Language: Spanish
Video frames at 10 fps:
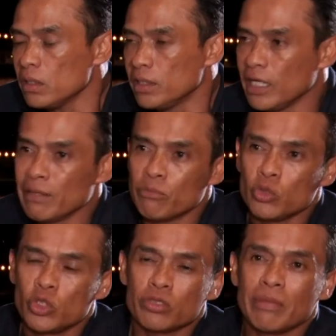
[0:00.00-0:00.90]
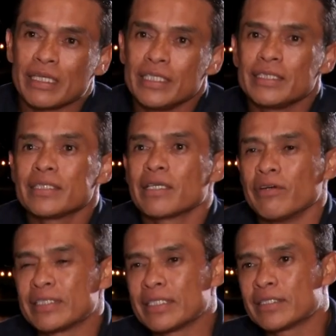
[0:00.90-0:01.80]
tienen muchos matices que a
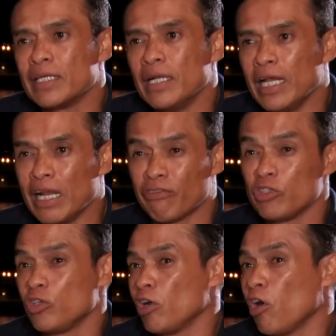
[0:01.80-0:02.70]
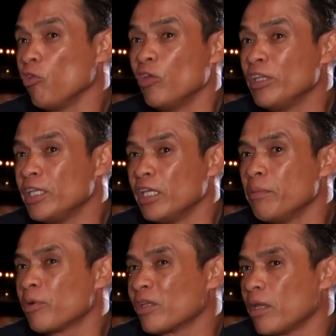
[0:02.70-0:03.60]
veces el, aficionado no
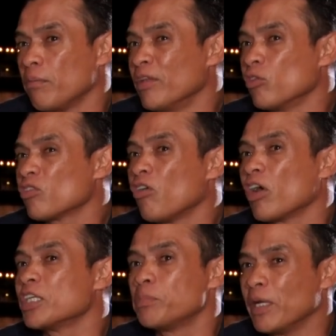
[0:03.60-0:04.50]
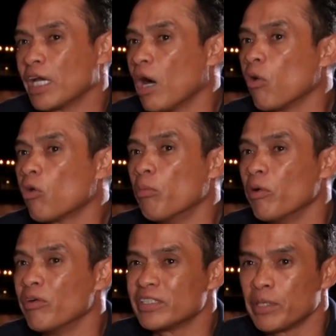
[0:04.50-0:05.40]
entiende porque tal vez no se lo han explicado
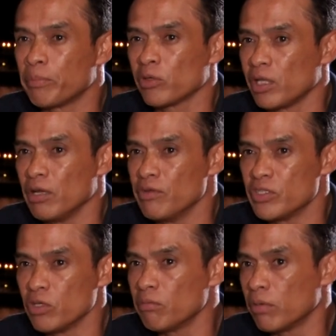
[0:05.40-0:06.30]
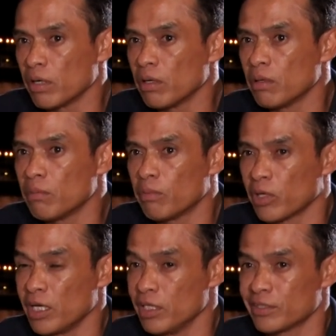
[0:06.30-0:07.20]
como debe ser por televisión, ¿verdad?
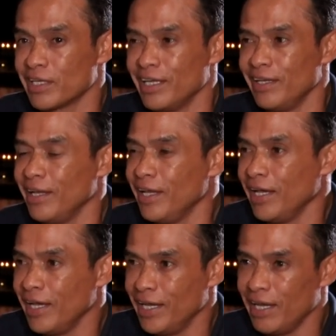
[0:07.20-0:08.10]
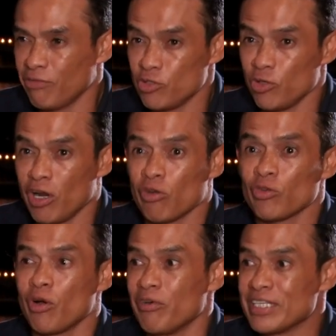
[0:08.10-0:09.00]
Porque el, el
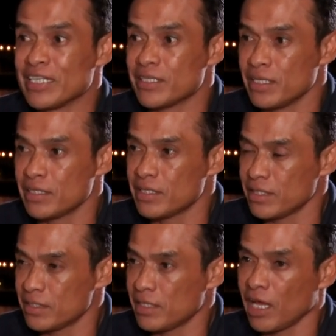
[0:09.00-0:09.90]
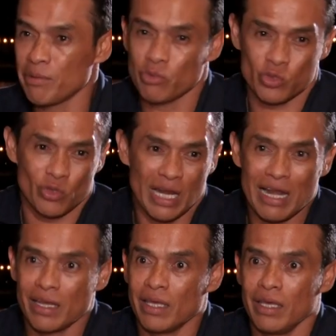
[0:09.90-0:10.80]
aficionado a veces es, tan
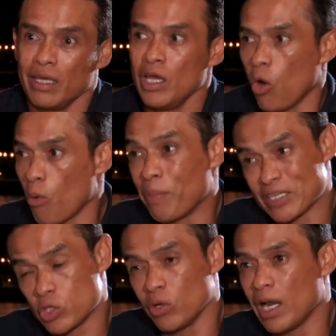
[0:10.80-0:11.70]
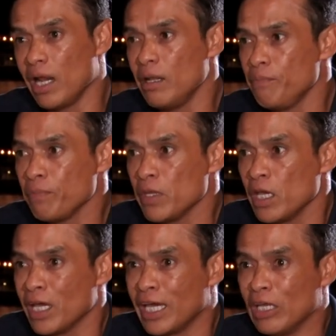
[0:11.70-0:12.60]
emocional que, o pasional
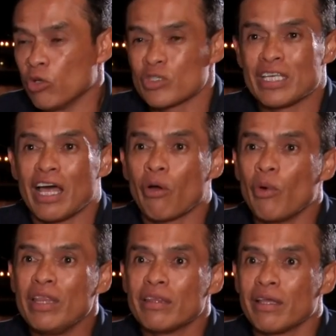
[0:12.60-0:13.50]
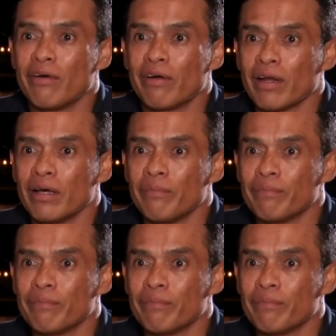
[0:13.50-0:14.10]
que no se da cuenta, ¿verdad?